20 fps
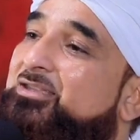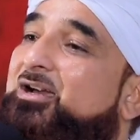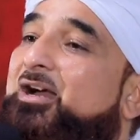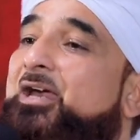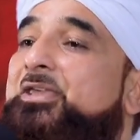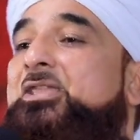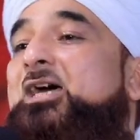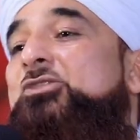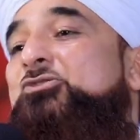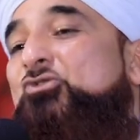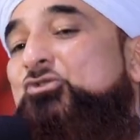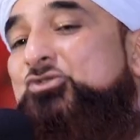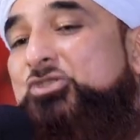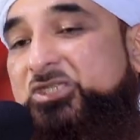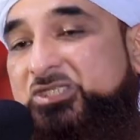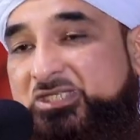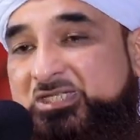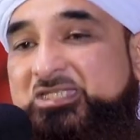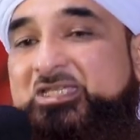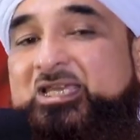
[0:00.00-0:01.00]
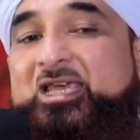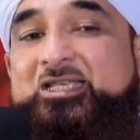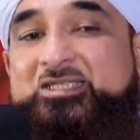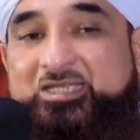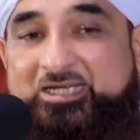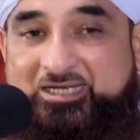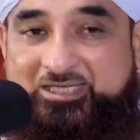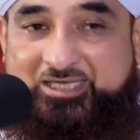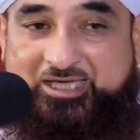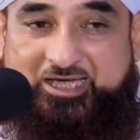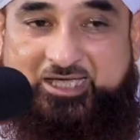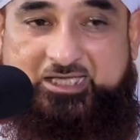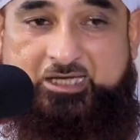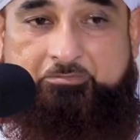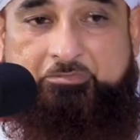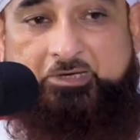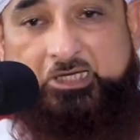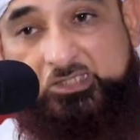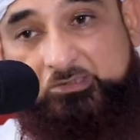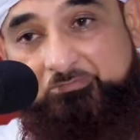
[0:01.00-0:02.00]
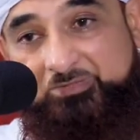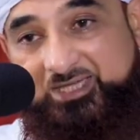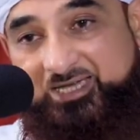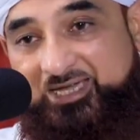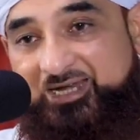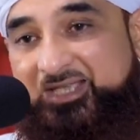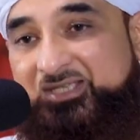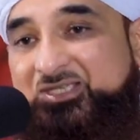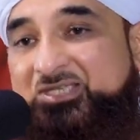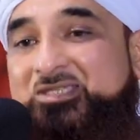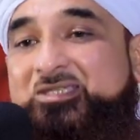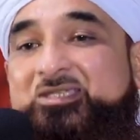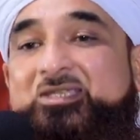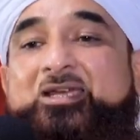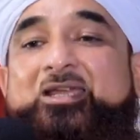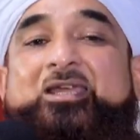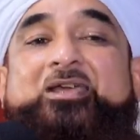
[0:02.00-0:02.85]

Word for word: लेकिन कायनात को तस्खीर कैसे करेंगे जब इस मरहले से नहीं